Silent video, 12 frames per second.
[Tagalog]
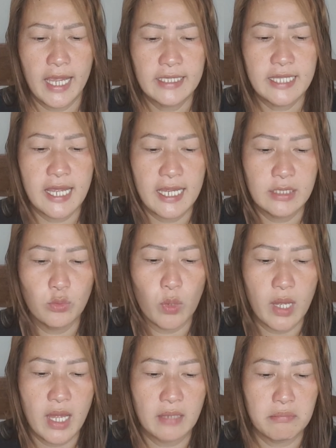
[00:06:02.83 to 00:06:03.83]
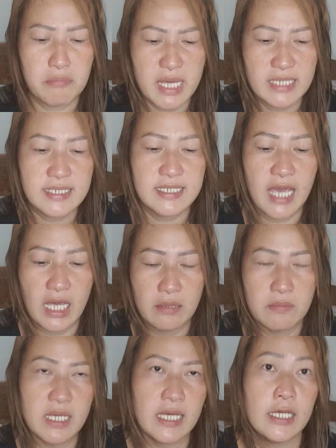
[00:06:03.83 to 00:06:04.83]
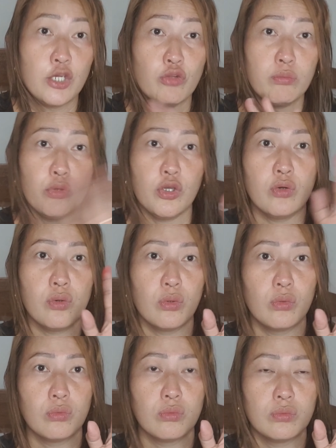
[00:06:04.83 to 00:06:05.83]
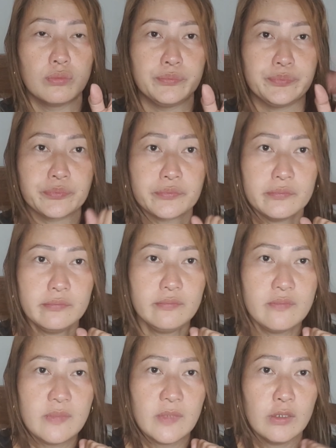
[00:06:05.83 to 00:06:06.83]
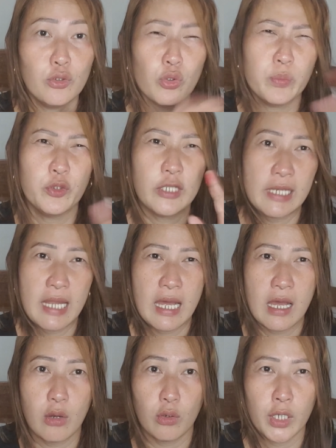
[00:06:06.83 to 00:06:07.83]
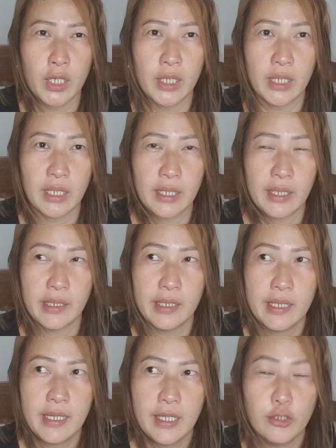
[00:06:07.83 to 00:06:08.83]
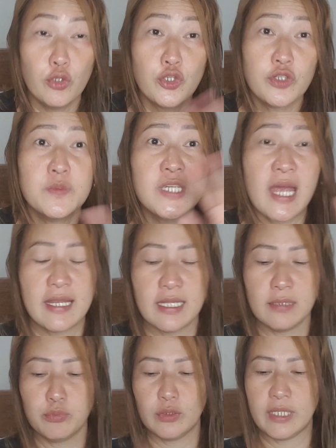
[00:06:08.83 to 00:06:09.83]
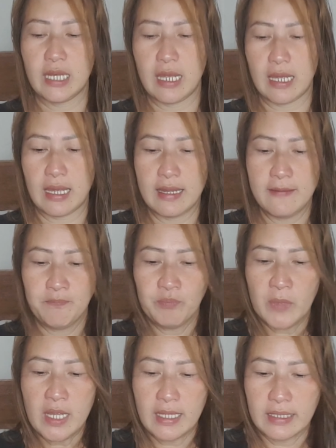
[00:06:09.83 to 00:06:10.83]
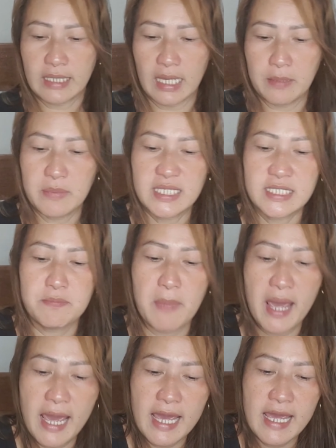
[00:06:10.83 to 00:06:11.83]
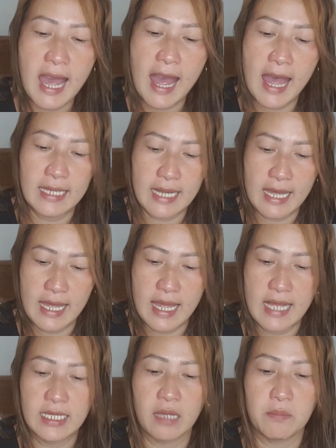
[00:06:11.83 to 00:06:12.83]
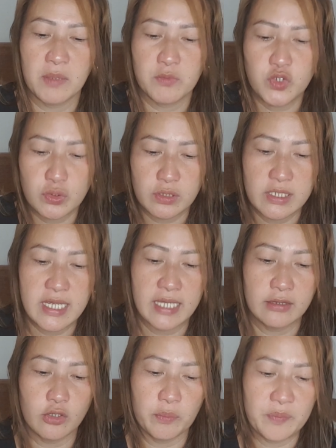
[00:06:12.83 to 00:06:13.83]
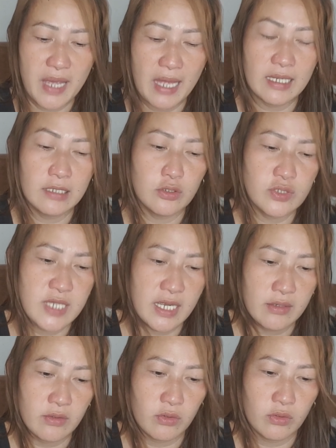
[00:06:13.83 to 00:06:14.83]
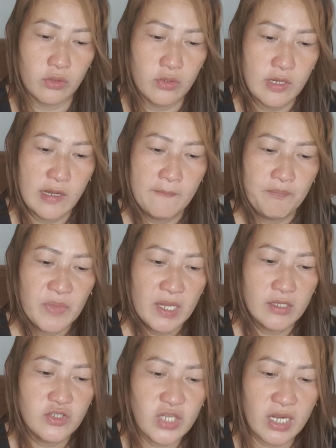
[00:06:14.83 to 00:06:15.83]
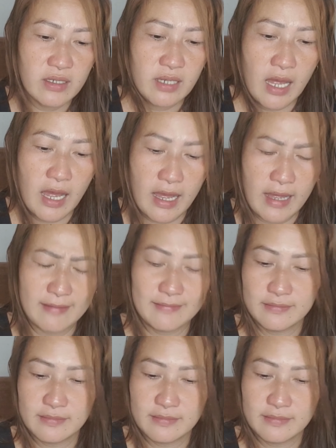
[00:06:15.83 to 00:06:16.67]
881 Mix Gaming, yun po yung grupo nila or YouTube channel po nila. Kay Miss May Ana, kay Ma'am Juliet Opiala Luzero, Jer, uh, ah,